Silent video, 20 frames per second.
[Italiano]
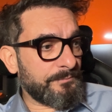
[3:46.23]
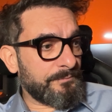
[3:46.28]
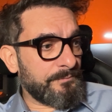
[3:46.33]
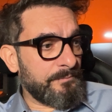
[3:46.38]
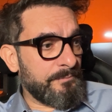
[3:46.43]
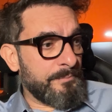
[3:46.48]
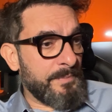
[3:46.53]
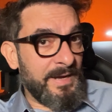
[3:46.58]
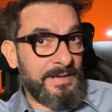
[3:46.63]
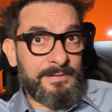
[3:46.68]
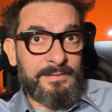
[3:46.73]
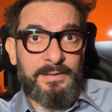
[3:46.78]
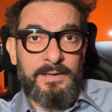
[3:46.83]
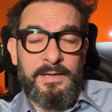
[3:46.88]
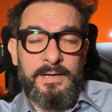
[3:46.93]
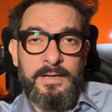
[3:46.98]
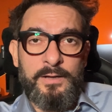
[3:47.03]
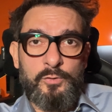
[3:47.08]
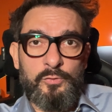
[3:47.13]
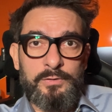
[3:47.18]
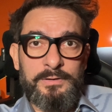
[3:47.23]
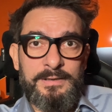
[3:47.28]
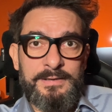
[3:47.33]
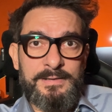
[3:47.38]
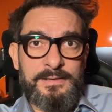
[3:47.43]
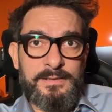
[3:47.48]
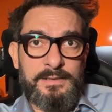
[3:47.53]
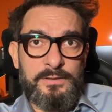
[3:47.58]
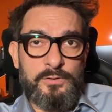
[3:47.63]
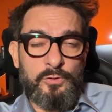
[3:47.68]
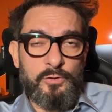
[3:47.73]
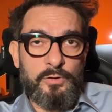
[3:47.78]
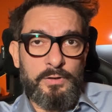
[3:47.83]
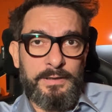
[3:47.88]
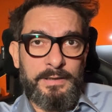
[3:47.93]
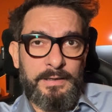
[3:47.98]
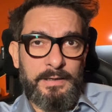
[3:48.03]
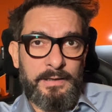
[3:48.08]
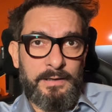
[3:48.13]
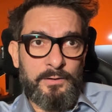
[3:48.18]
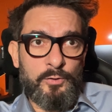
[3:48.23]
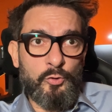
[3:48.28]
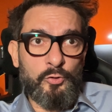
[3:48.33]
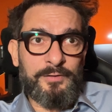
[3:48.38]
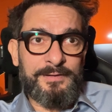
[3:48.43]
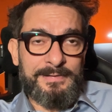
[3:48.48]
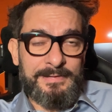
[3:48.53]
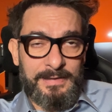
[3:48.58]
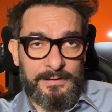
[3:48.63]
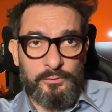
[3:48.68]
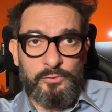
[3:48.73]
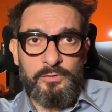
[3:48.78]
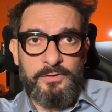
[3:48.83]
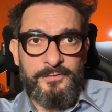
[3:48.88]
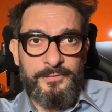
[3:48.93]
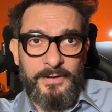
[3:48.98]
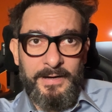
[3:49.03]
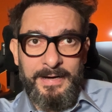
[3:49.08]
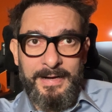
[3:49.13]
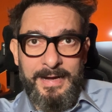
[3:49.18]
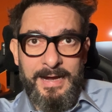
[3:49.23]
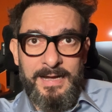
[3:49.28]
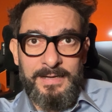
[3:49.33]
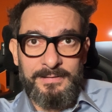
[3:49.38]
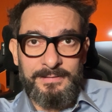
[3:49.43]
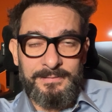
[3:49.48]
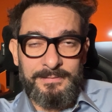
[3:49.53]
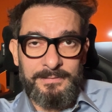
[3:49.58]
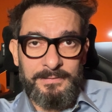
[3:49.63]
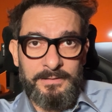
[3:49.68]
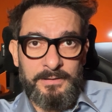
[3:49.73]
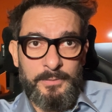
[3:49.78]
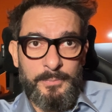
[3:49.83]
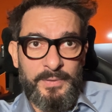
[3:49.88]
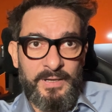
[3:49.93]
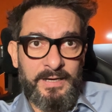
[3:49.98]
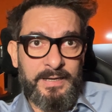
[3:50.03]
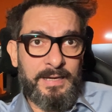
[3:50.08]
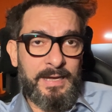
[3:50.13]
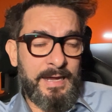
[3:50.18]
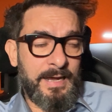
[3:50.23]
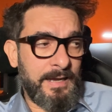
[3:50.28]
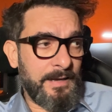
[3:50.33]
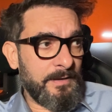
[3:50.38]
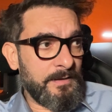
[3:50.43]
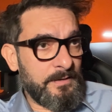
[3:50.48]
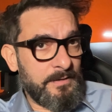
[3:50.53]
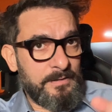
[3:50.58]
metti nelle condizioni lo Stato di fare cassa, perché